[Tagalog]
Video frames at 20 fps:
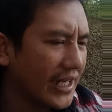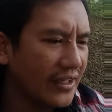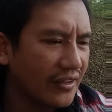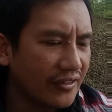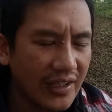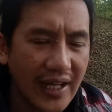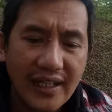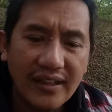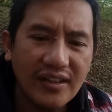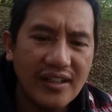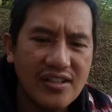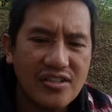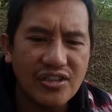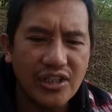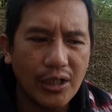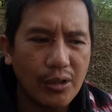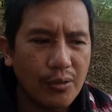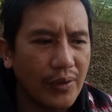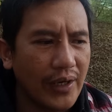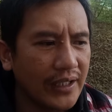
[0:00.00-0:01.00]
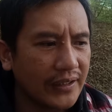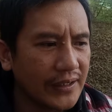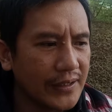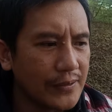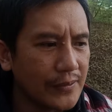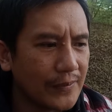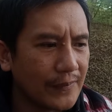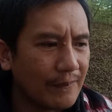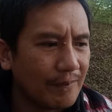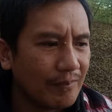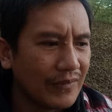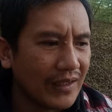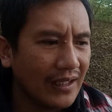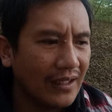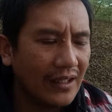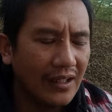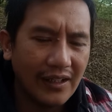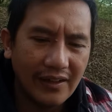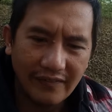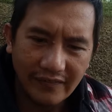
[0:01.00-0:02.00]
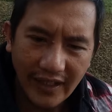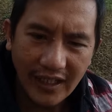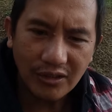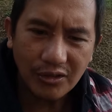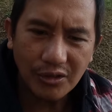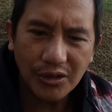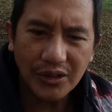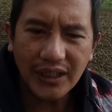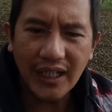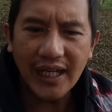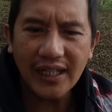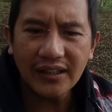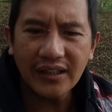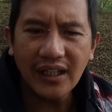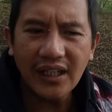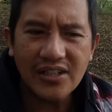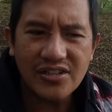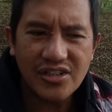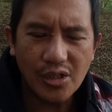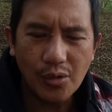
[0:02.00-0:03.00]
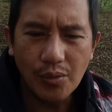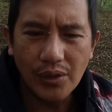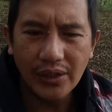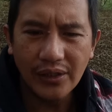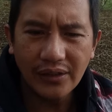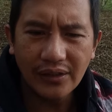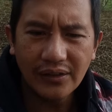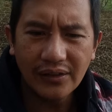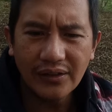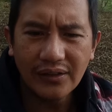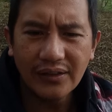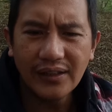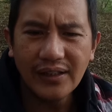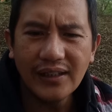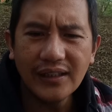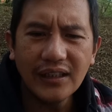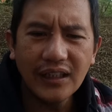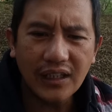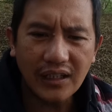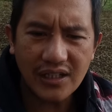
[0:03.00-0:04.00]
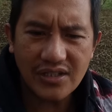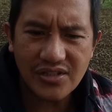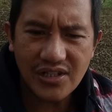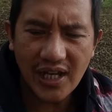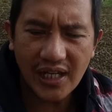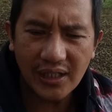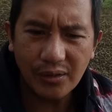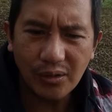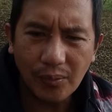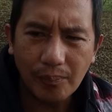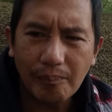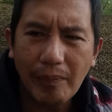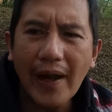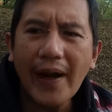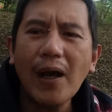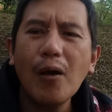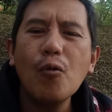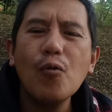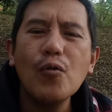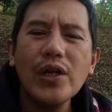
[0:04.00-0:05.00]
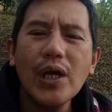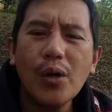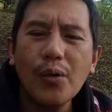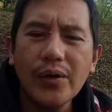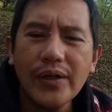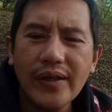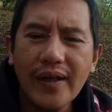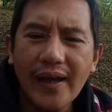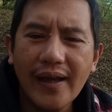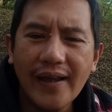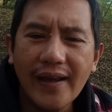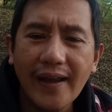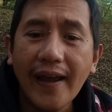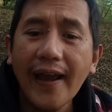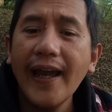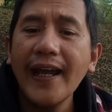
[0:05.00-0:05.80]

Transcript: And that is di ko na tayo dahil iti kahit nga sawan, iti kristyano, panang uyaw di jay.